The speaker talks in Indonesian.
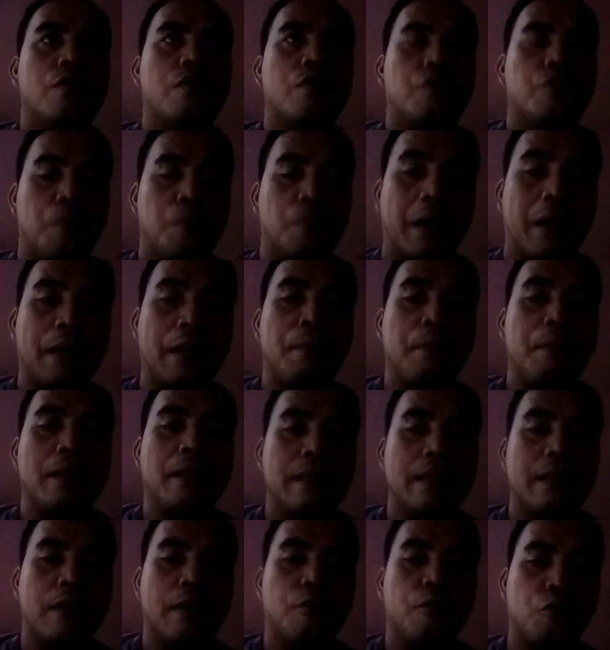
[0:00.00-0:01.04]
sebagai
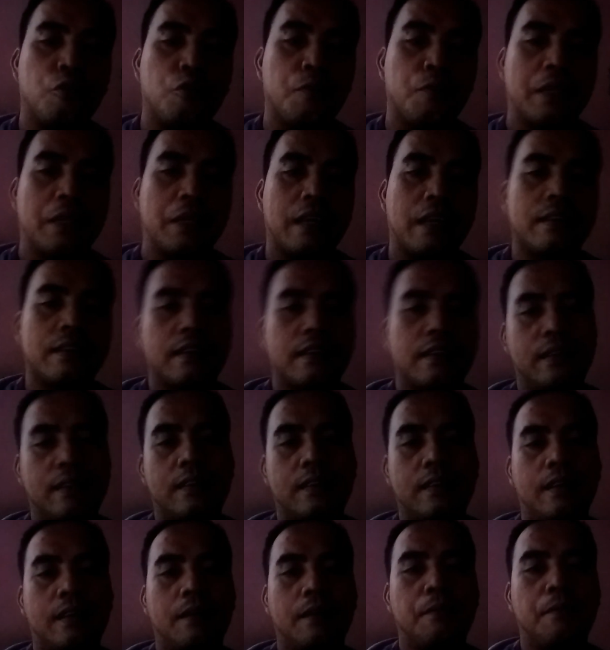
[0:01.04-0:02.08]
media untuk mengingatkan
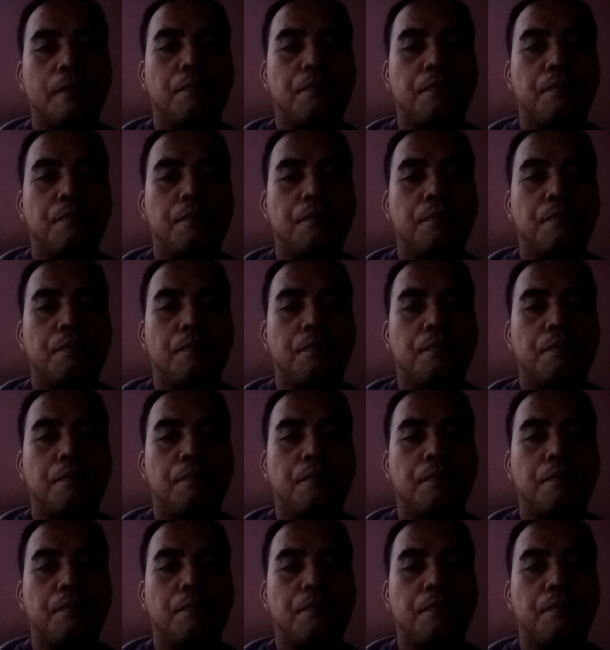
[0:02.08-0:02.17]
kita.